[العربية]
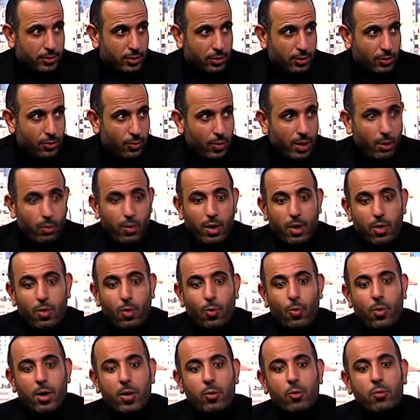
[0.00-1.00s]

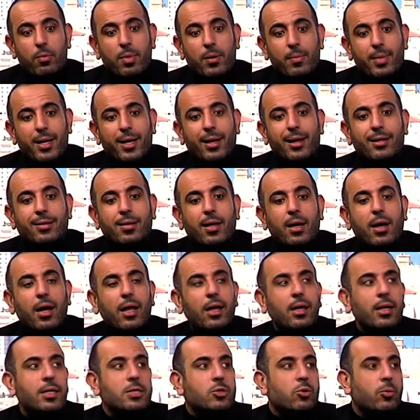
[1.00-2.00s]
وربما
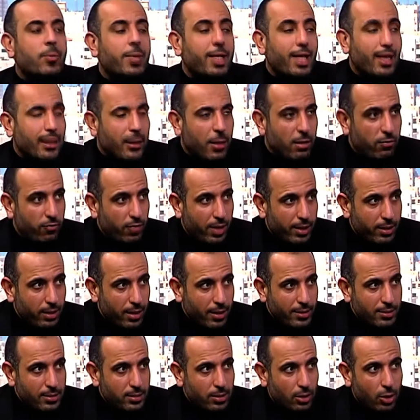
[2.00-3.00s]
تخلصوا من هذا
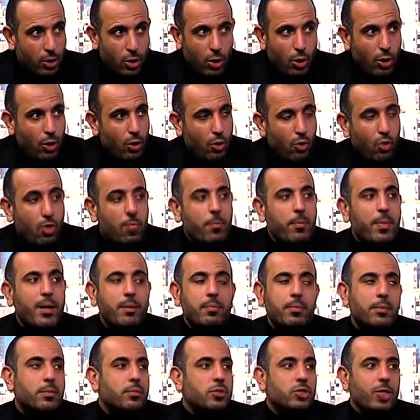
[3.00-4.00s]
الفيروس
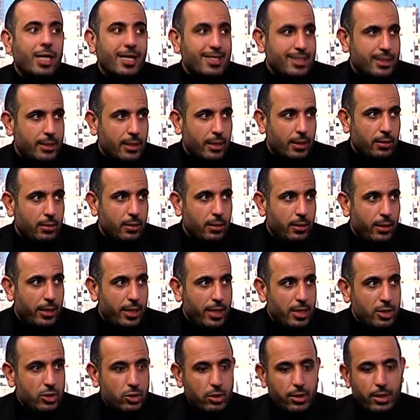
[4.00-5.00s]
وهم مش حاسين
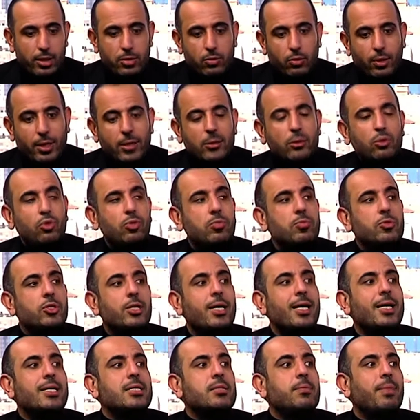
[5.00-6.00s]
ليش لانه عندهم
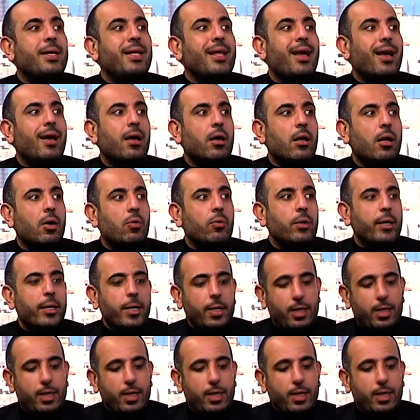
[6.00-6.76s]
جهاز مناعه قوي